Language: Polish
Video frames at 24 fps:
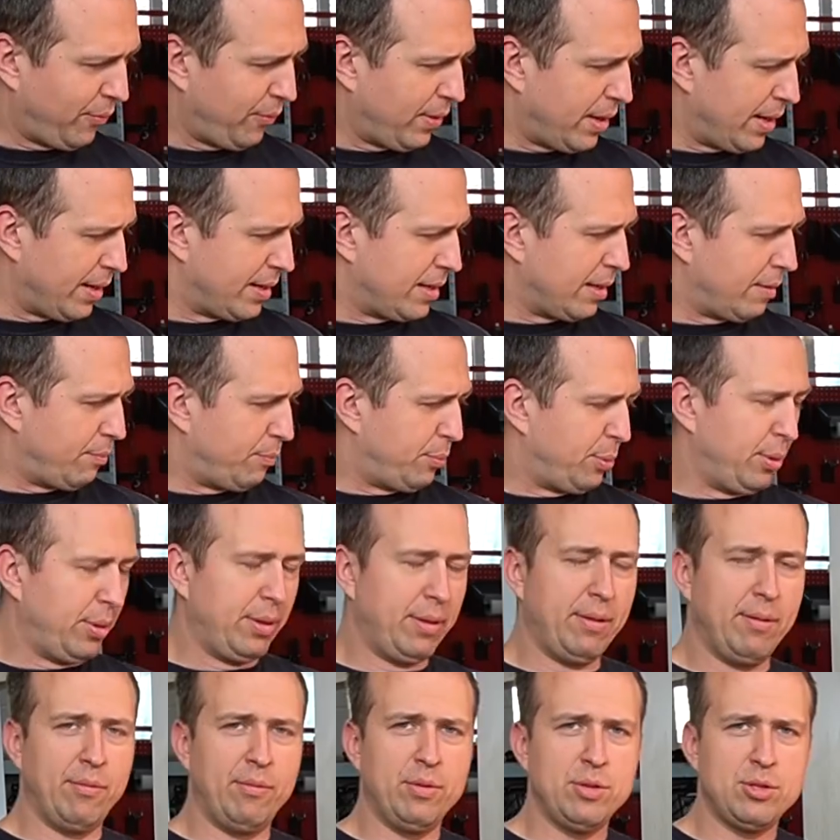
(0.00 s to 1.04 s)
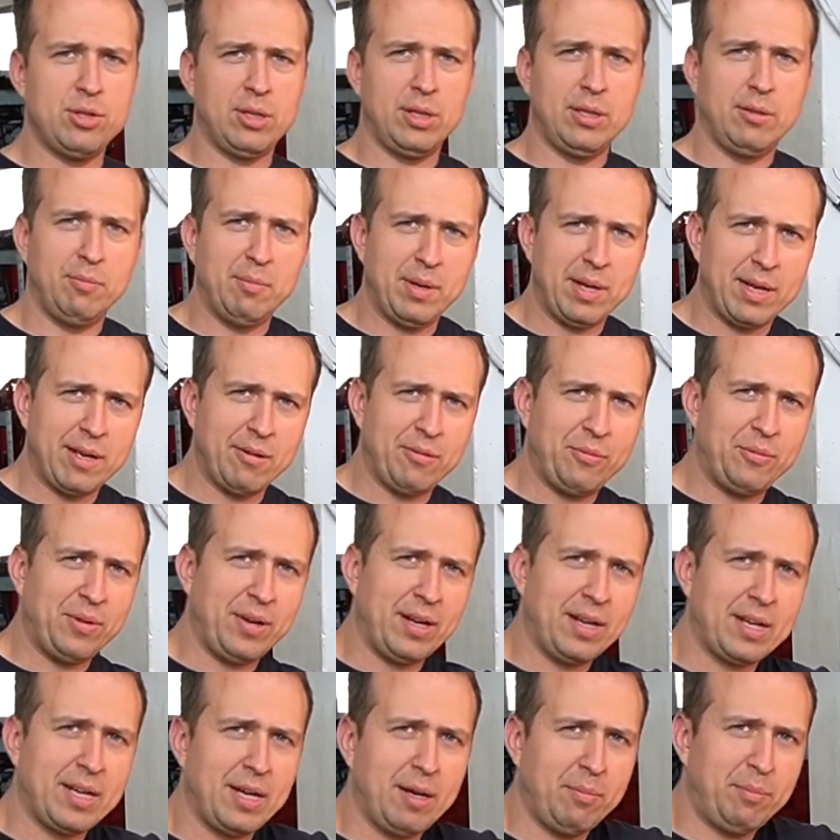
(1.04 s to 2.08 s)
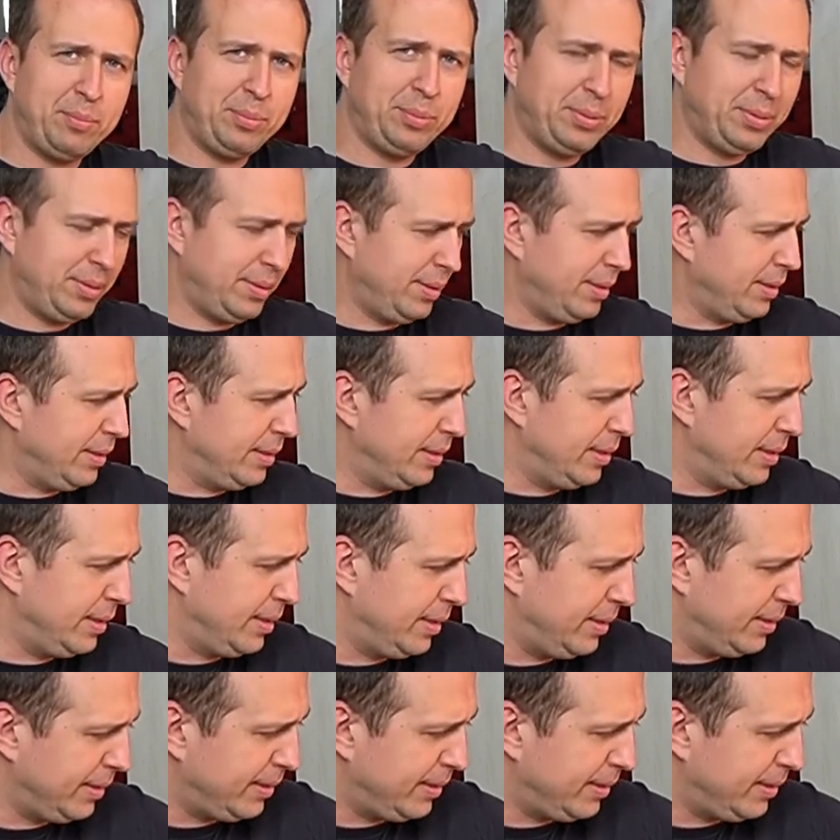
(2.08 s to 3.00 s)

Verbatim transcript: fuck up, wyszedł mega fuck up. Yy,